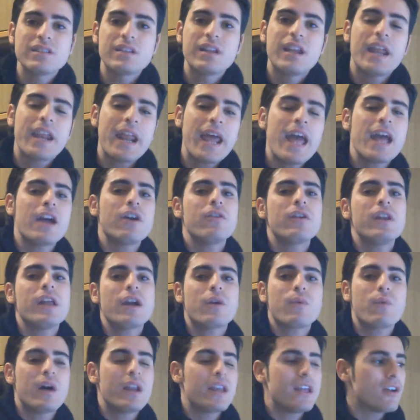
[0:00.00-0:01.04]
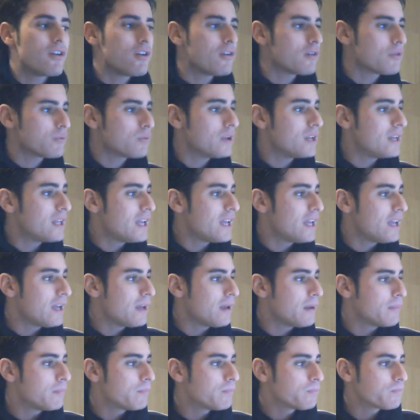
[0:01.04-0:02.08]
le regole, quali,
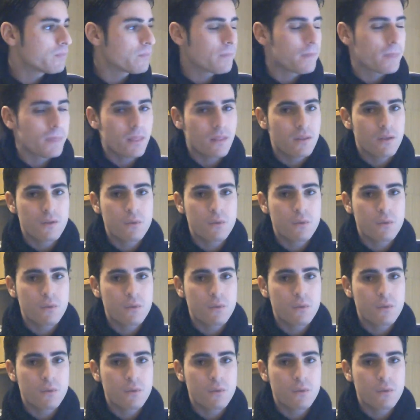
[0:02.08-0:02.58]
quali mh, mm,